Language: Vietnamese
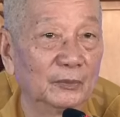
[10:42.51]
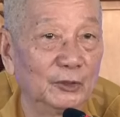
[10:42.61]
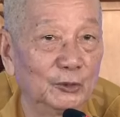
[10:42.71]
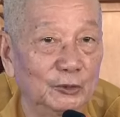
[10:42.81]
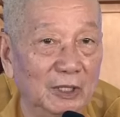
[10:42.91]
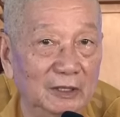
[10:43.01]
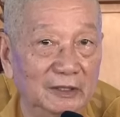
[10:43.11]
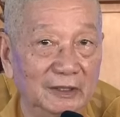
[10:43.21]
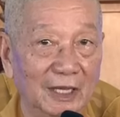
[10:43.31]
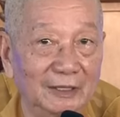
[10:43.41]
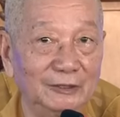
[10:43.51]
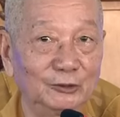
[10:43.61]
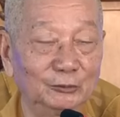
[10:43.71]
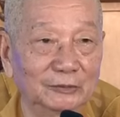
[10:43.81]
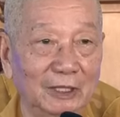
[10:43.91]
Nếu đời nay
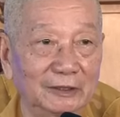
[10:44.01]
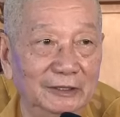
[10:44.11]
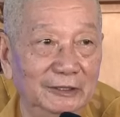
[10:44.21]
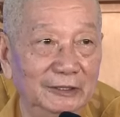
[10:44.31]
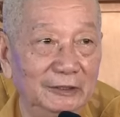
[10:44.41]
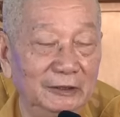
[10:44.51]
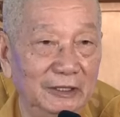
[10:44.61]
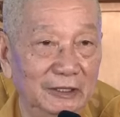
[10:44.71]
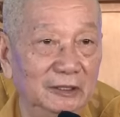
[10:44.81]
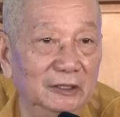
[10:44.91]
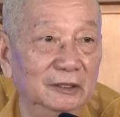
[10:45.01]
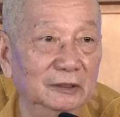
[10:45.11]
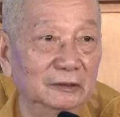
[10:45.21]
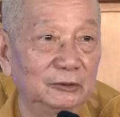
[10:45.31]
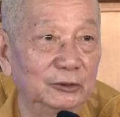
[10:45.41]
chúng ta đi được
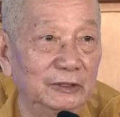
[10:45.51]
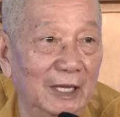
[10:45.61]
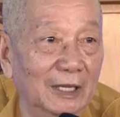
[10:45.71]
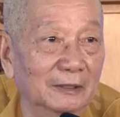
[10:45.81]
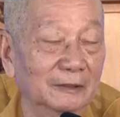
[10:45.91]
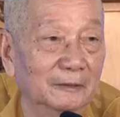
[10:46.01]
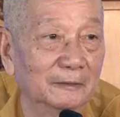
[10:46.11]
xuất gia,